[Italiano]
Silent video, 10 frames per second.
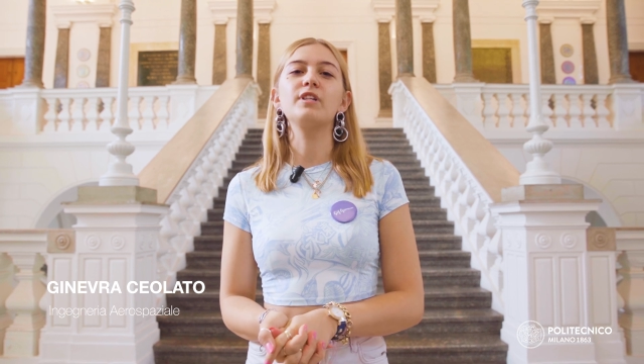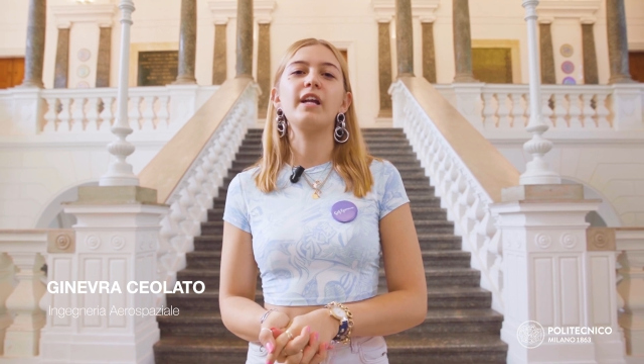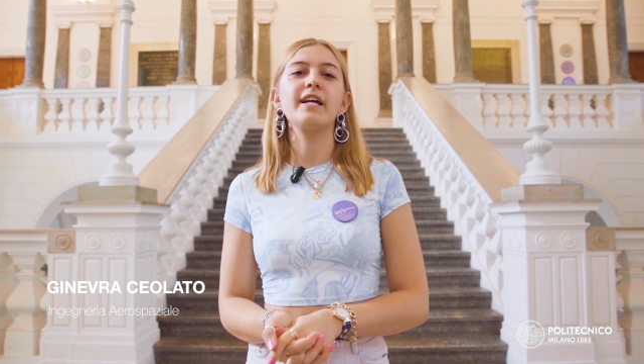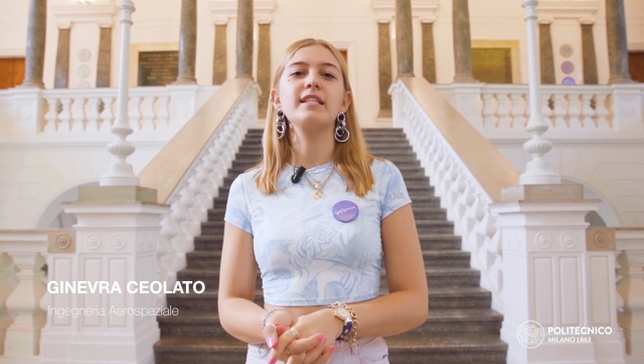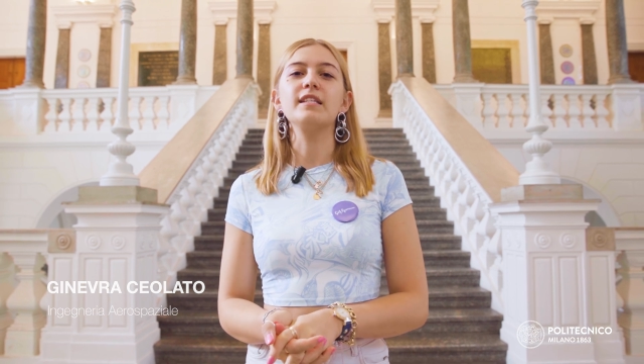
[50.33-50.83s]

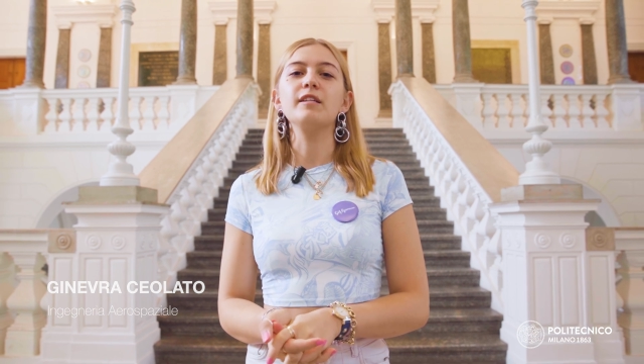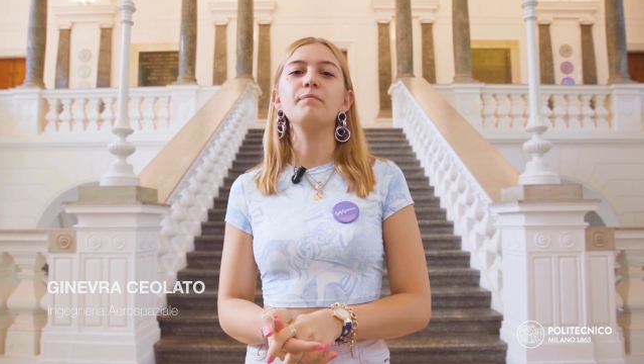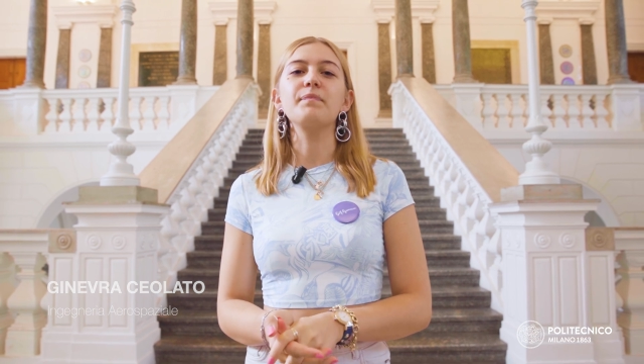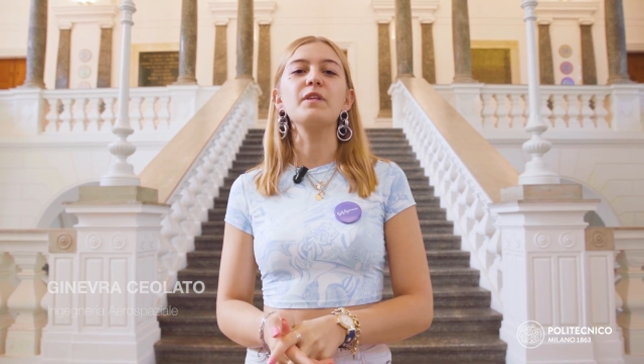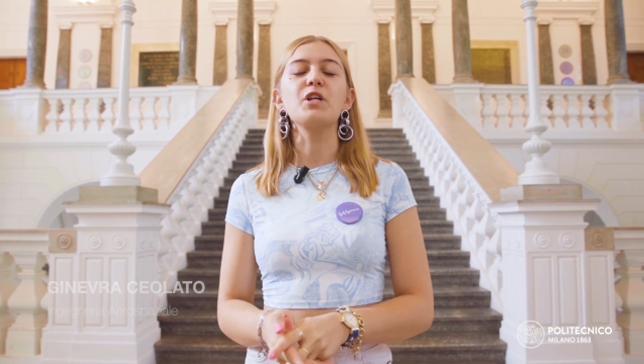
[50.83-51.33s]
direi di
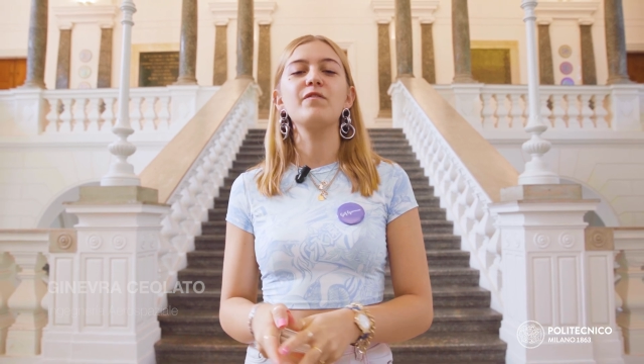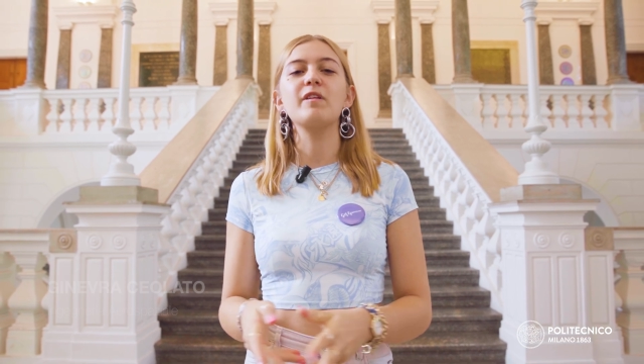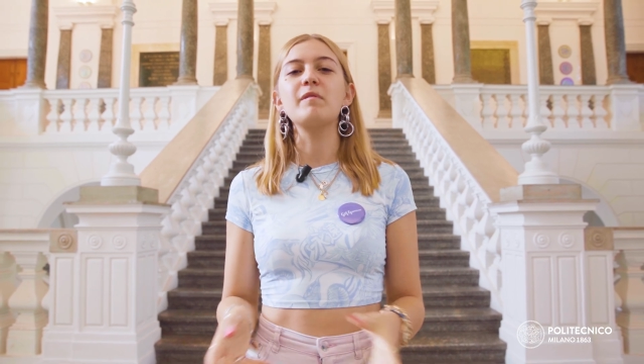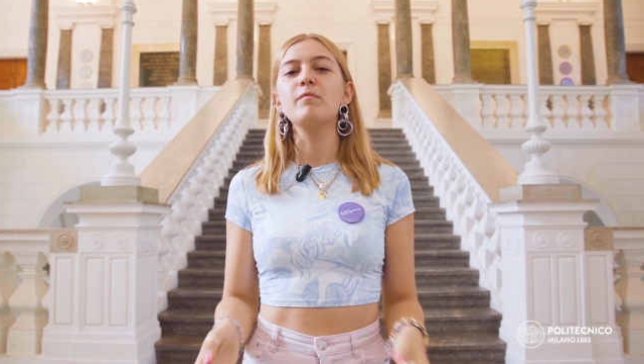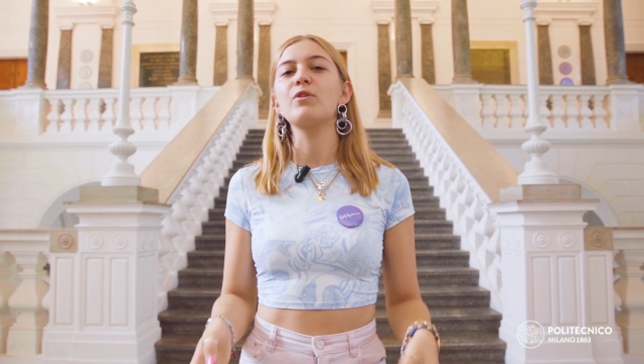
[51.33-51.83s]
non
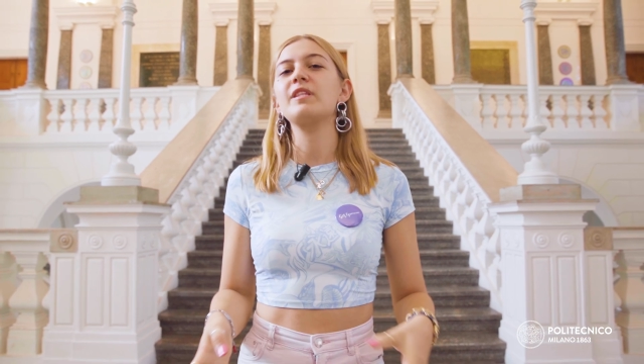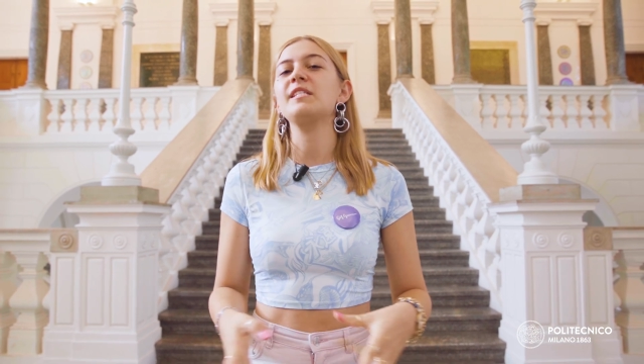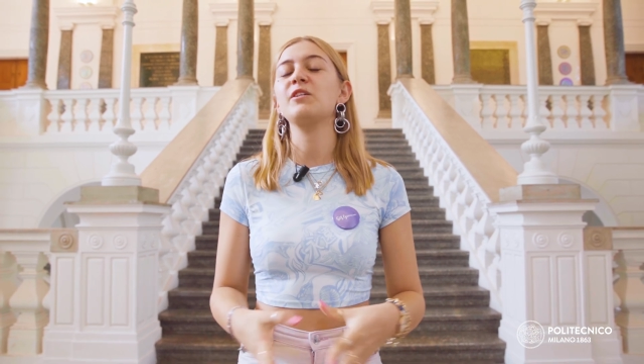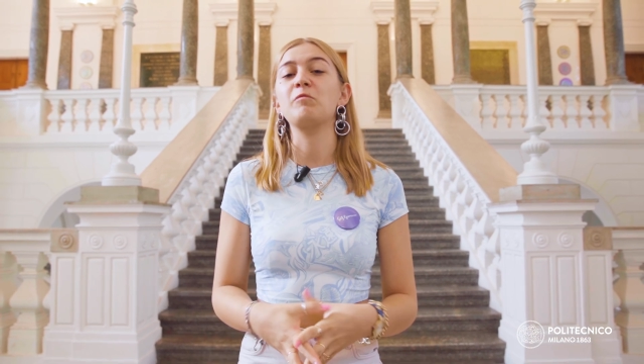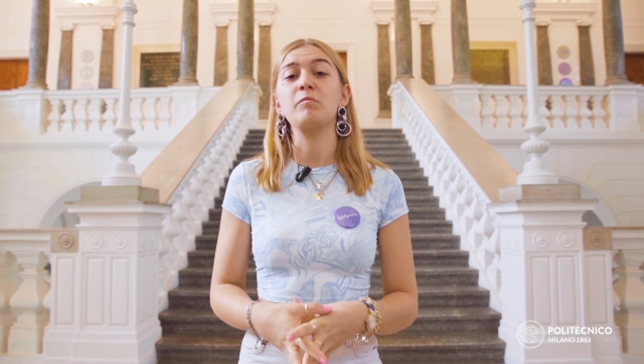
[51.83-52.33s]
avere mai paura di
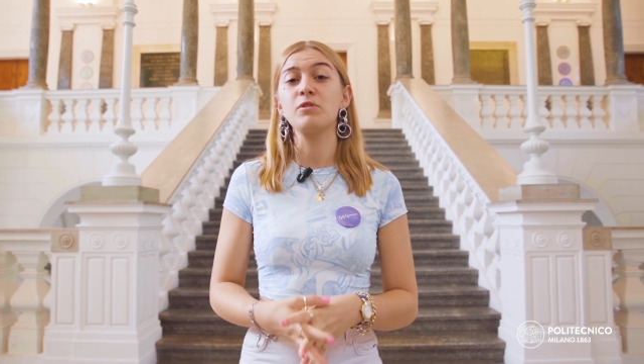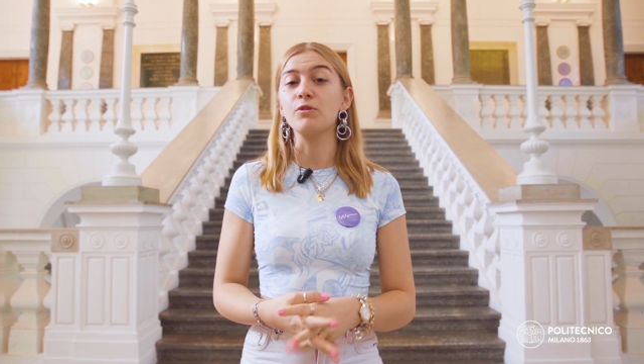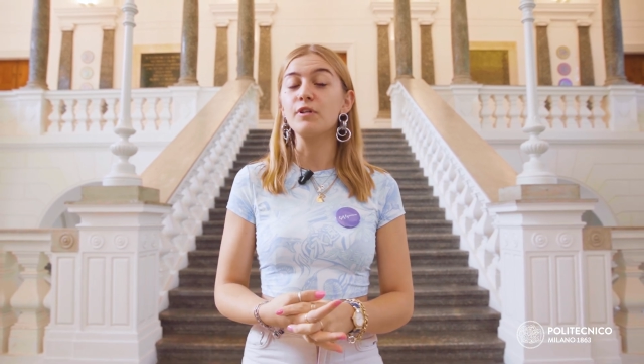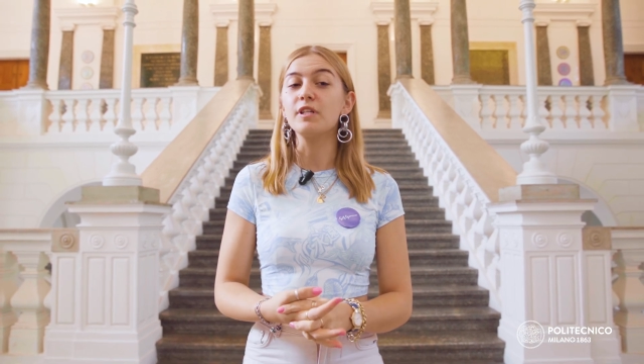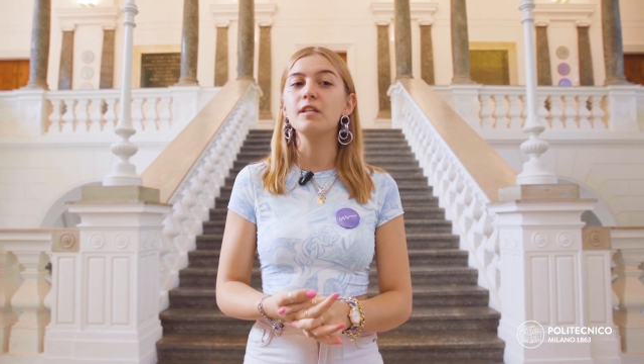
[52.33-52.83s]
inseguire i propri
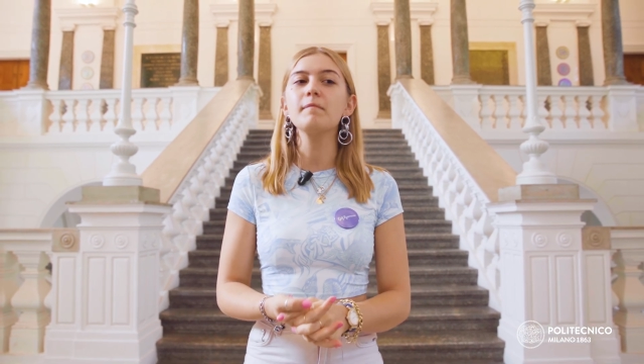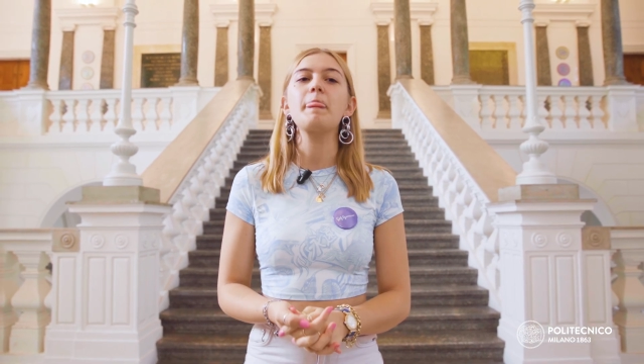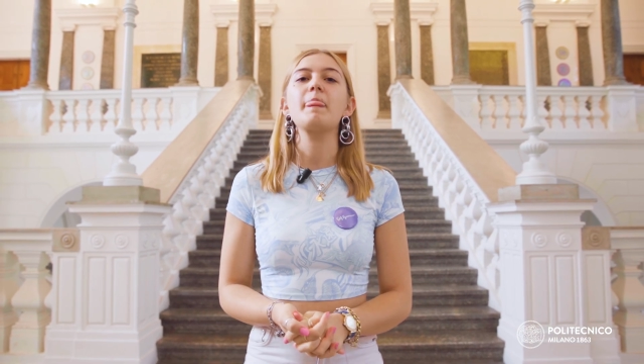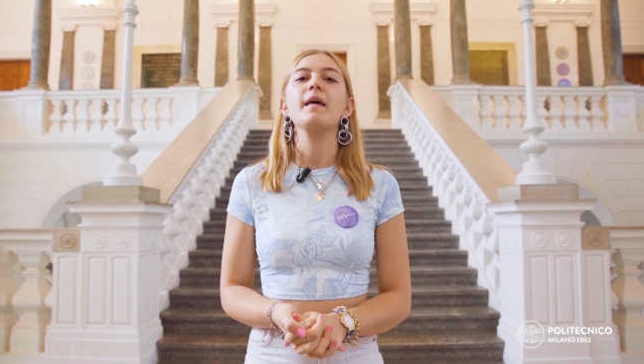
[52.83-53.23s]
sogni